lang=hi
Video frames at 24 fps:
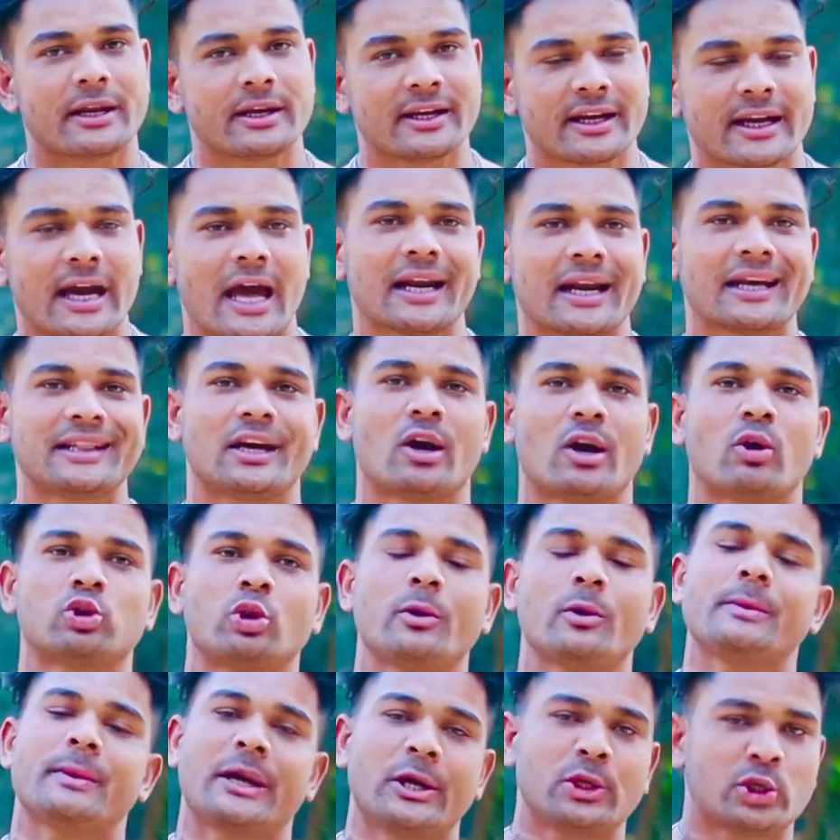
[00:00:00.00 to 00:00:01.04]
निकाल के दिखाऊंगा तो
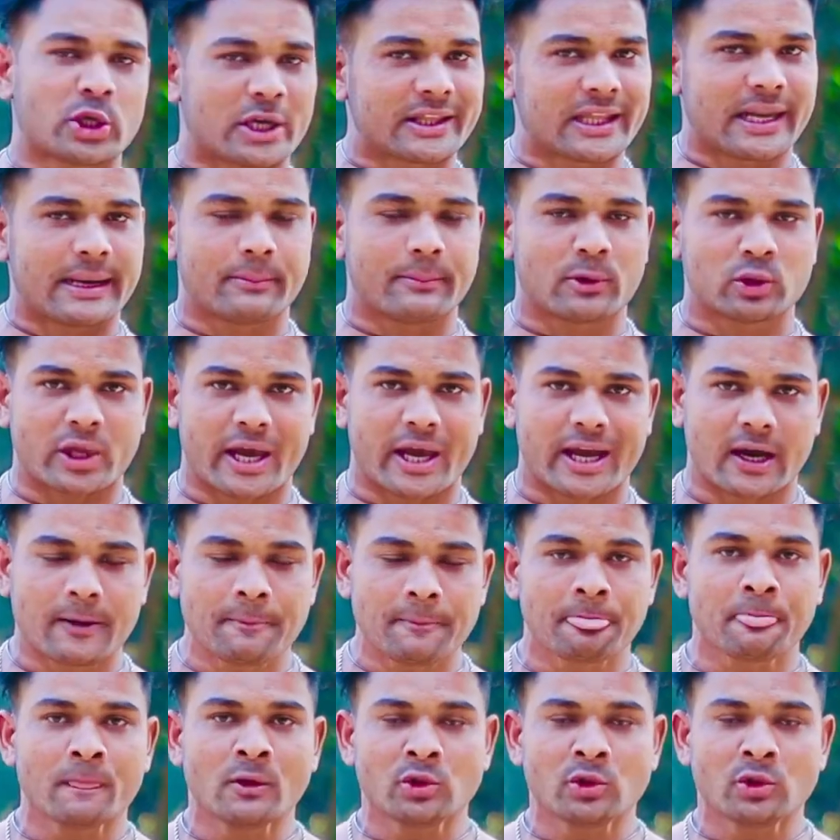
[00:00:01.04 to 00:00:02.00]
ये वीडियो ज़्यादा लंबा हो जाएगा